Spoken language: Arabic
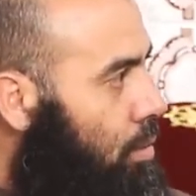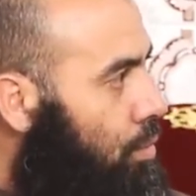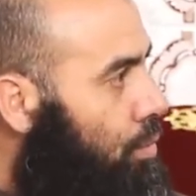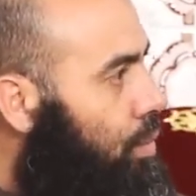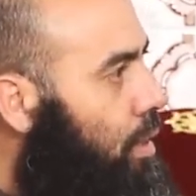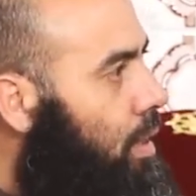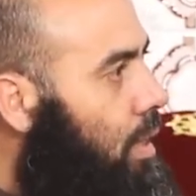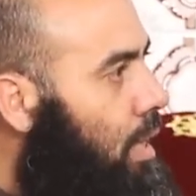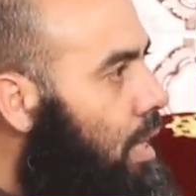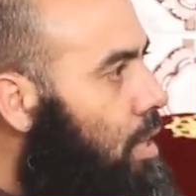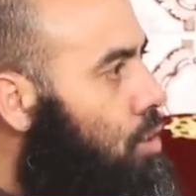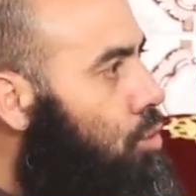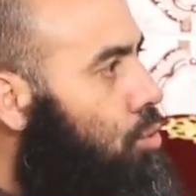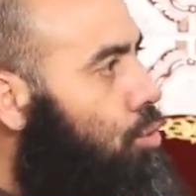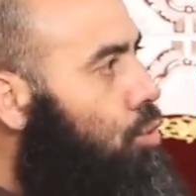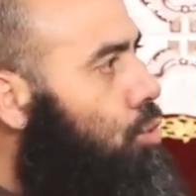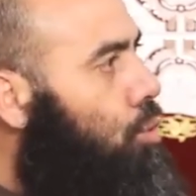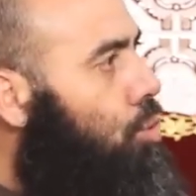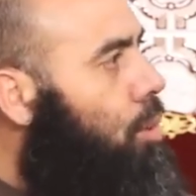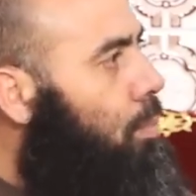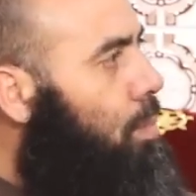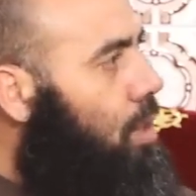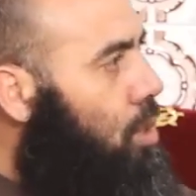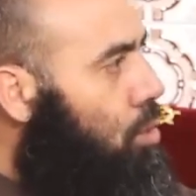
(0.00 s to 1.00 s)
فالناس
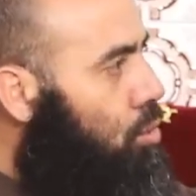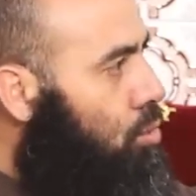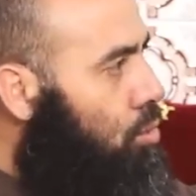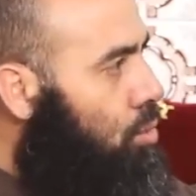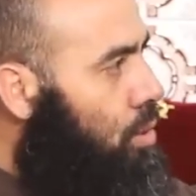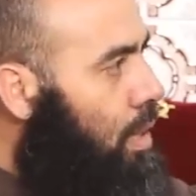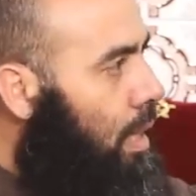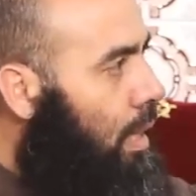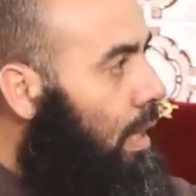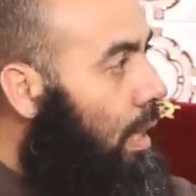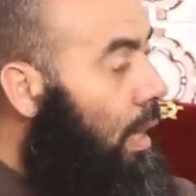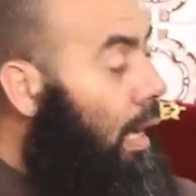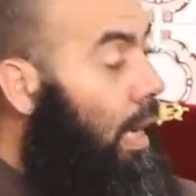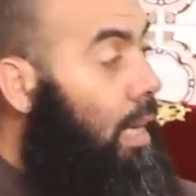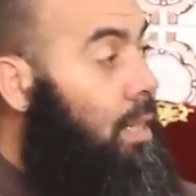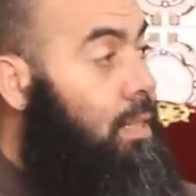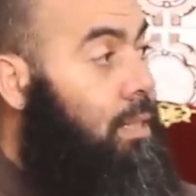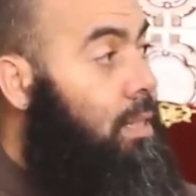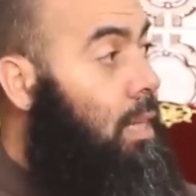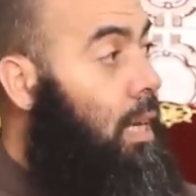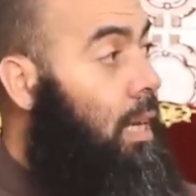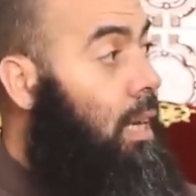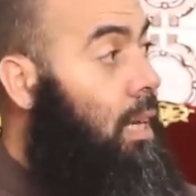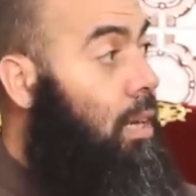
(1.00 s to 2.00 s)
يلبسونك
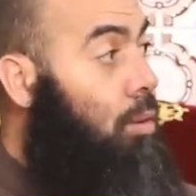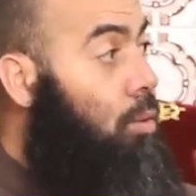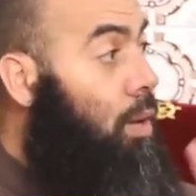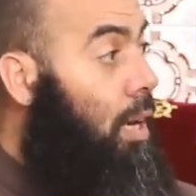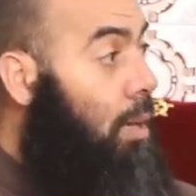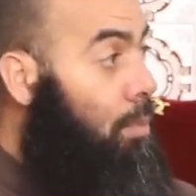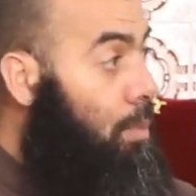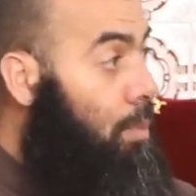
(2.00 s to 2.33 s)
حتى لو